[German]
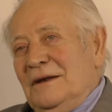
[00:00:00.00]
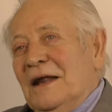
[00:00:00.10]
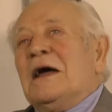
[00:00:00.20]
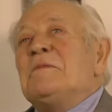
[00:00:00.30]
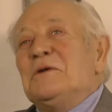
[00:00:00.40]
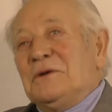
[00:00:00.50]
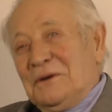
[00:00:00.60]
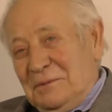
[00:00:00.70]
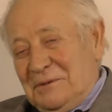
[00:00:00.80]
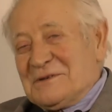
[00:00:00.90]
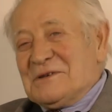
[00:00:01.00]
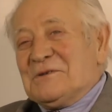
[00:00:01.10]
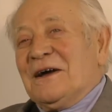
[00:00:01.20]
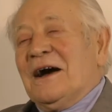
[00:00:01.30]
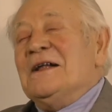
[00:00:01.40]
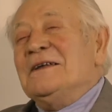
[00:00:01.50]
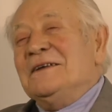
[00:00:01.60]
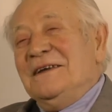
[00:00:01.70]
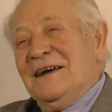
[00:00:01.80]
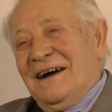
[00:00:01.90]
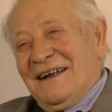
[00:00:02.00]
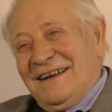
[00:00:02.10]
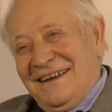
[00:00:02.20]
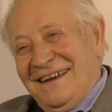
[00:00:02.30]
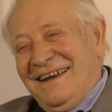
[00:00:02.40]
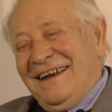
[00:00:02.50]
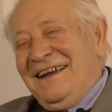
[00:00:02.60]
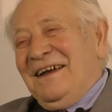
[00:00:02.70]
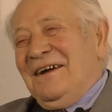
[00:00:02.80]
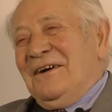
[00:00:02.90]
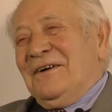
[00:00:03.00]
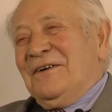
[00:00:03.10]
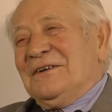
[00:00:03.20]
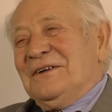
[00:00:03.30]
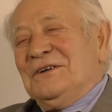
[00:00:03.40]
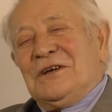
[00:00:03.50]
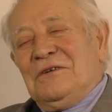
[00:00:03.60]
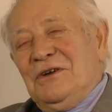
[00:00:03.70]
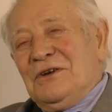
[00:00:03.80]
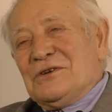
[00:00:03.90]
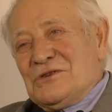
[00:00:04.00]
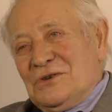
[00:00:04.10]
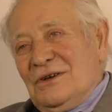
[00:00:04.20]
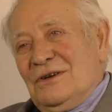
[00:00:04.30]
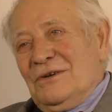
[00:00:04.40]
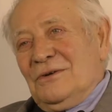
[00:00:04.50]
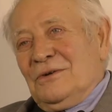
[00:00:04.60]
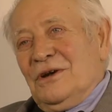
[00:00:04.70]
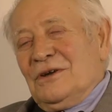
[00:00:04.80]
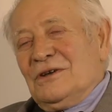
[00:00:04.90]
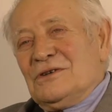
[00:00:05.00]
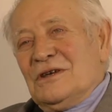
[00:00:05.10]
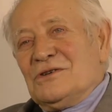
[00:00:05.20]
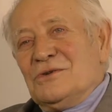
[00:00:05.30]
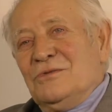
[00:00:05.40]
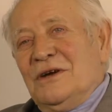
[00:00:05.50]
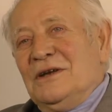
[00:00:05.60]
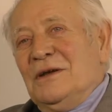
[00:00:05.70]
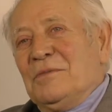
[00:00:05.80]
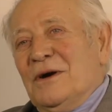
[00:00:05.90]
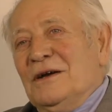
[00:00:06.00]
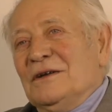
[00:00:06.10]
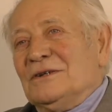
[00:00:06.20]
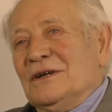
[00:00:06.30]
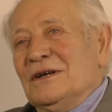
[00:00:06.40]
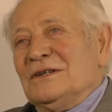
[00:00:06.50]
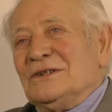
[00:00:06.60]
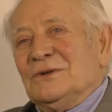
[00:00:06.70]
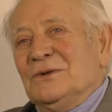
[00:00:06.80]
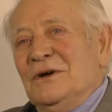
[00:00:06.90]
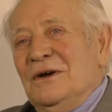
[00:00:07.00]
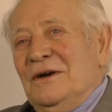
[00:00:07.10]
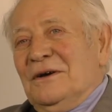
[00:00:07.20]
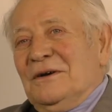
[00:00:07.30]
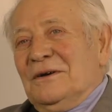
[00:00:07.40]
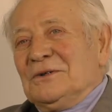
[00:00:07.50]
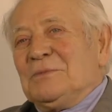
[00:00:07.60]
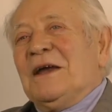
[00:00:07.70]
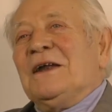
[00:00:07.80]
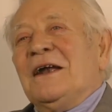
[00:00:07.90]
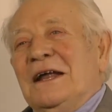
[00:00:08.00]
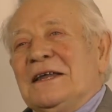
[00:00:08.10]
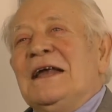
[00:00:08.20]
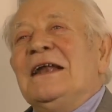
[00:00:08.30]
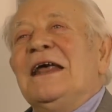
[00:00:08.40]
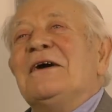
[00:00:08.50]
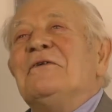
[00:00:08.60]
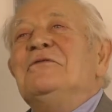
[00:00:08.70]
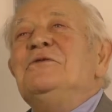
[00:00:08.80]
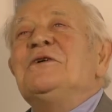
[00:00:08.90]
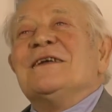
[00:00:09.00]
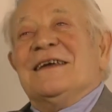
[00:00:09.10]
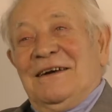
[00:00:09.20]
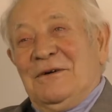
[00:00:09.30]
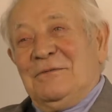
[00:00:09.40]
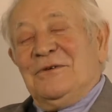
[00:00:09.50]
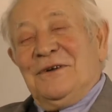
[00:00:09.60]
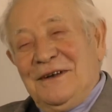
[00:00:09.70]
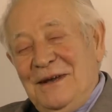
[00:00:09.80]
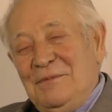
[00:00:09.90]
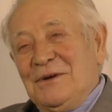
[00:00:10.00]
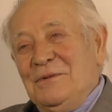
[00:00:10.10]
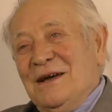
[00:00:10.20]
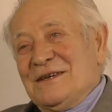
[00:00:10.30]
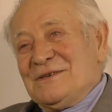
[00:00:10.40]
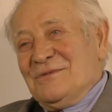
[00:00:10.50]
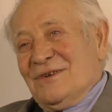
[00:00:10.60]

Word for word: Die Lateinbücher übrigens sind noch erhalten, die er hatte und ist dann wieder zurück und hat es dann so weit gebracht, dass er also äh, später Lateinlehrer wurde, obwohl er nie im Gymnasium